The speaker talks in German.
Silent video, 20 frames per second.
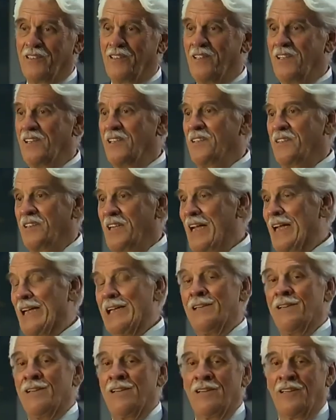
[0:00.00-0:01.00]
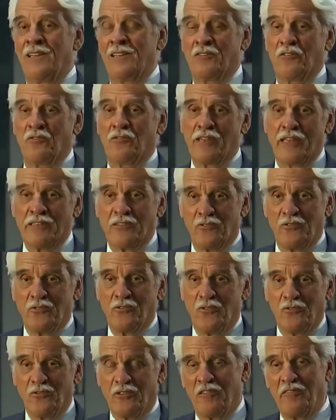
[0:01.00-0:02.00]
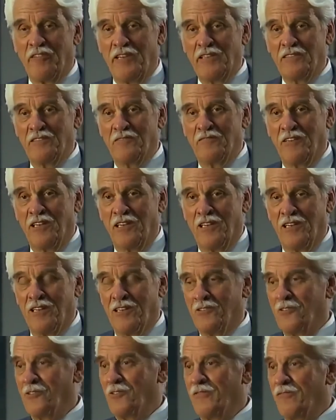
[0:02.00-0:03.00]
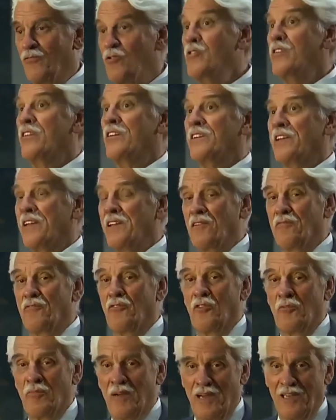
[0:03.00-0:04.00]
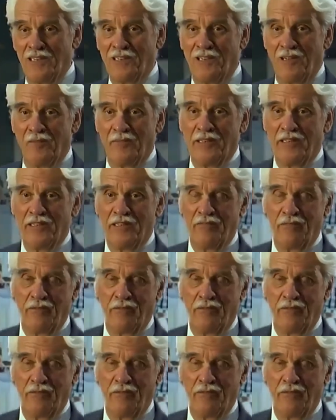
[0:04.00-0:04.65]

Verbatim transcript: die Helden der Sowjetunion gewesen waren und Wunderdinge vollbracht haben in